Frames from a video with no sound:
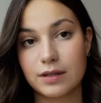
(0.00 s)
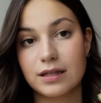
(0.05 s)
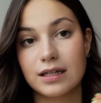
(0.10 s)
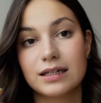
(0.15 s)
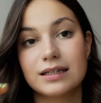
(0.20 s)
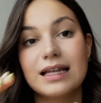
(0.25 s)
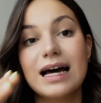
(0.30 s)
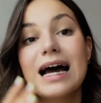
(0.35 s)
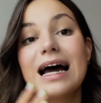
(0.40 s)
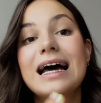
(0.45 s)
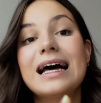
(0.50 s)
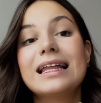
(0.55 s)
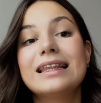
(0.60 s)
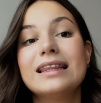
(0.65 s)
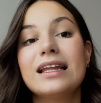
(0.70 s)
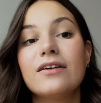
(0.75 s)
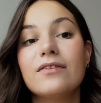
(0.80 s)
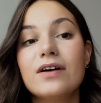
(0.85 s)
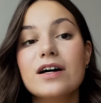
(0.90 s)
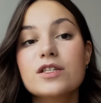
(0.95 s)
Тогда
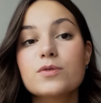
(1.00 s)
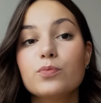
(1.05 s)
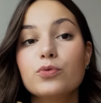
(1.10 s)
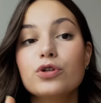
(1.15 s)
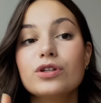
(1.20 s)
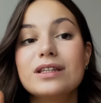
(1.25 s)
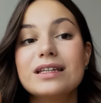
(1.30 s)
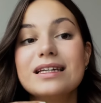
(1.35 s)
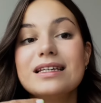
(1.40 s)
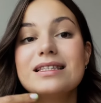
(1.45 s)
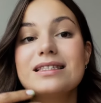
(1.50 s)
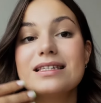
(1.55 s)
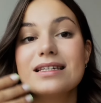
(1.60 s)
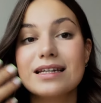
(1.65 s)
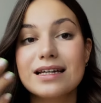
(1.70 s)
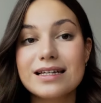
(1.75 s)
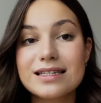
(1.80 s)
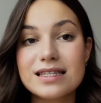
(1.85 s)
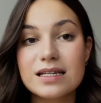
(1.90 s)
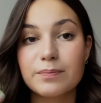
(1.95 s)
на вас будет
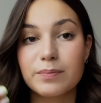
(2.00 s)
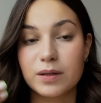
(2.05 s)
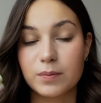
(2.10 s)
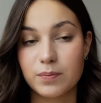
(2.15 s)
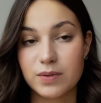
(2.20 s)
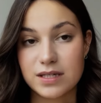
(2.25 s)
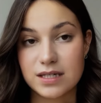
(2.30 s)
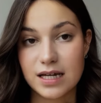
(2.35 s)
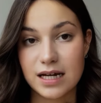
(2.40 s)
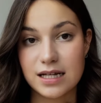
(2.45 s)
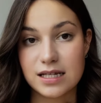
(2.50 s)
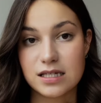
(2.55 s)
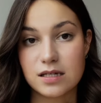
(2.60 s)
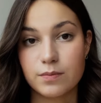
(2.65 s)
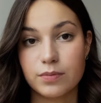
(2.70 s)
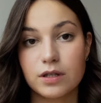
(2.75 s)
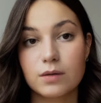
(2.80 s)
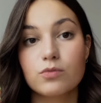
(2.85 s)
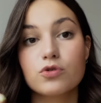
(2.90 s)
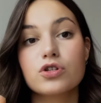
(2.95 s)
интересно подписаться,
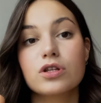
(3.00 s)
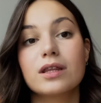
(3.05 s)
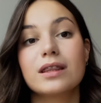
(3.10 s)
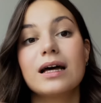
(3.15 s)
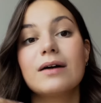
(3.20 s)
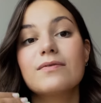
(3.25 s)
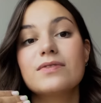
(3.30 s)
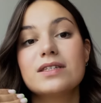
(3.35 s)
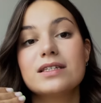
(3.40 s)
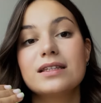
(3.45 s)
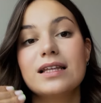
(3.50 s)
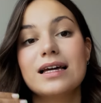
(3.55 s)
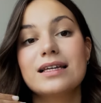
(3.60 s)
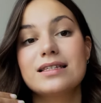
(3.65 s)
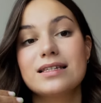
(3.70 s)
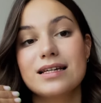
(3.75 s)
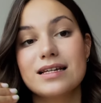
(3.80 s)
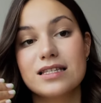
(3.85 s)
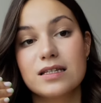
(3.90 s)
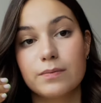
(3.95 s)
потому что нам всегда
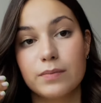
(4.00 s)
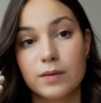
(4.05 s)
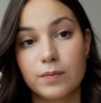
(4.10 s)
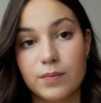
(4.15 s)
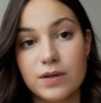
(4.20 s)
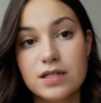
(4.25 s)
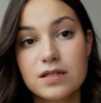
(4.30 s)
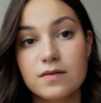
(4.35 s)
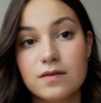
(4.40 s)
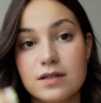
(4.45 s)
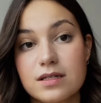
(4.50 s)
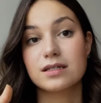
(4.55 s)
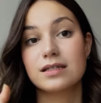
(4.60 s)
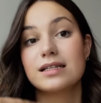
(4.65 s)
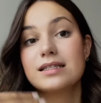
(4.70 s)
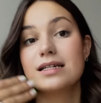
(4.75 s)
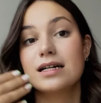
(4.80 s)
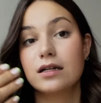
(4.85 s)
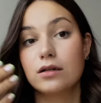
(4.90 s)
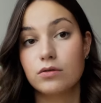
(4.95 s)
интересно подписываться на
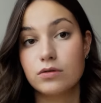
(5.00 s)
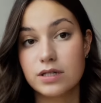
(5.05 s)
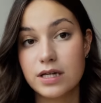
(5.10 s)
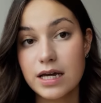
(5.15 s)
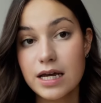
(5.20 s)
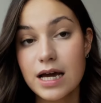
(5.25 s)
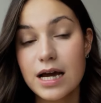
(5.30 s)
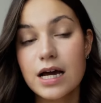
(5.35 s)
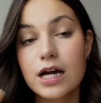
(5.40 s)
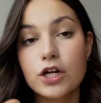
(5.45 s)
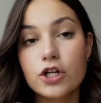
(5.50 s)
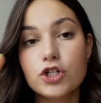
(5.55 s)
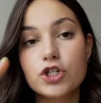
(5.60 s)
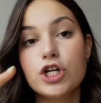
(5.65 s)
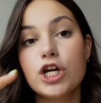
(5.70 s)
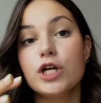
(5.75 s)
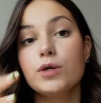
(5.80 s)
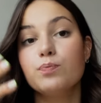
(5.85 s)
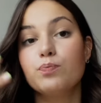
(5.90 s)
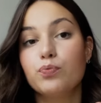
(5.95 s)
тех людей,
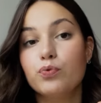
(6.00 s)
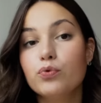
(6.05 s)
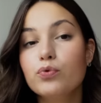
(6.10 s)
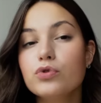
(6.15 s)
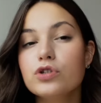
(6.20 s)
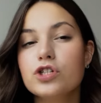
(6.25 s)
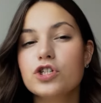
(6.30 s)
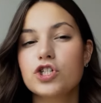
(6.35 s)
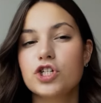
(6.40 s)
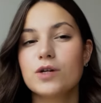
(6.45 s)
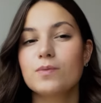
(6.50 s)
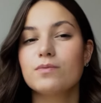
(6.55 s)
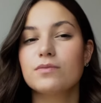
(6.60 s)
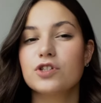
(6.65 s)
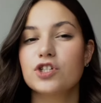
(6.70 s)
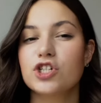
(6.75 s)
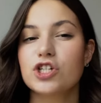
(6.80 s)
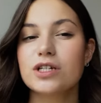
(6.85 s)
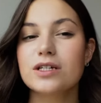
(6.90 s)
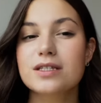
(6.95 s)
чей путь, чем,
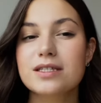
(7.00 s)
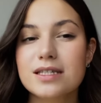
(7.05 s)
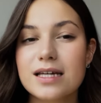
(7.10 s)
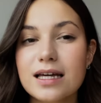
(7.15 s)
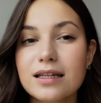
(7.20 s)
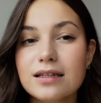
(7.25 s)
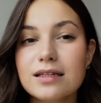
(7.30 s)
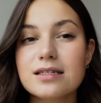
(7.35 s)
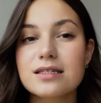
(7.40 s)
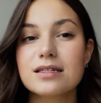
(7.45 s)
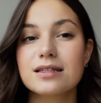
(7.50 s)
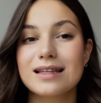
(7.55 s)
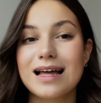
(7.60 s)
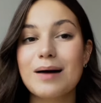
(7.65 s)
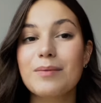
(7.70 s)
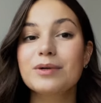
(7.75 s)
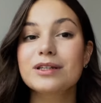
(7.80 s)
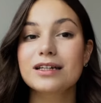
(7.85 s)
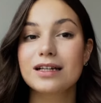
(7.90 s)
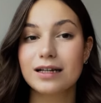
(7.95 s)
чьи ценности
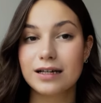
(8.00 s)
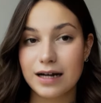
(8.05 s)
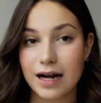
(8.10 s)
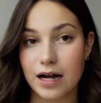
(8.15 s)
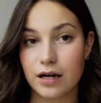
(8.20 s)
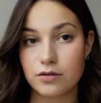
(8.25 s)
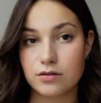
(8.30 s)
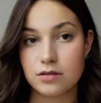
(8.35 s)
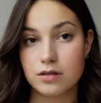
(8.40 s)
нам откликаются.